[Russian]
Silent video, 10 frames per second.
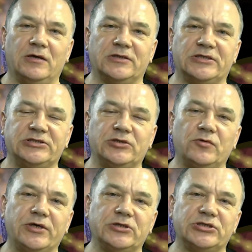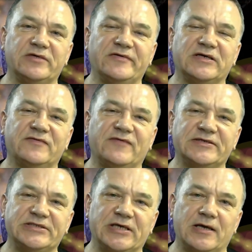Это теория
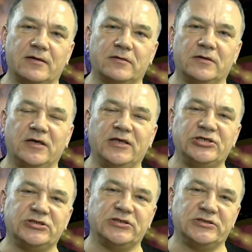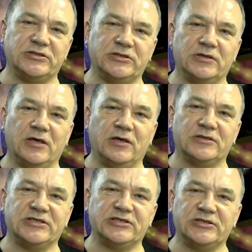человека-творца, личности,
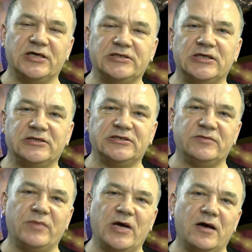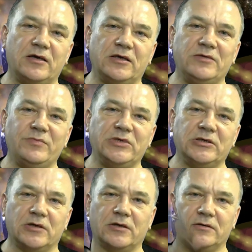созидателя себя и
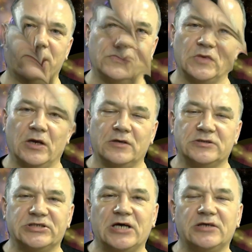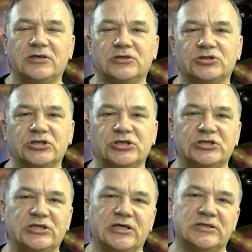мира. Знание
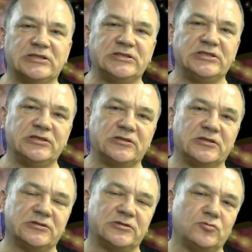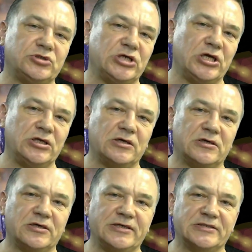жизни – это синтез учения
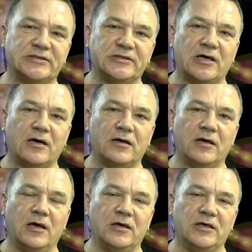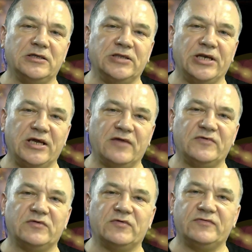Христа и
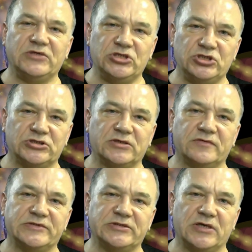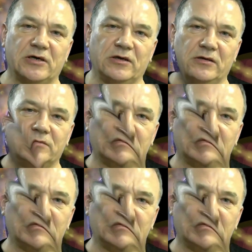древнего ведического знания.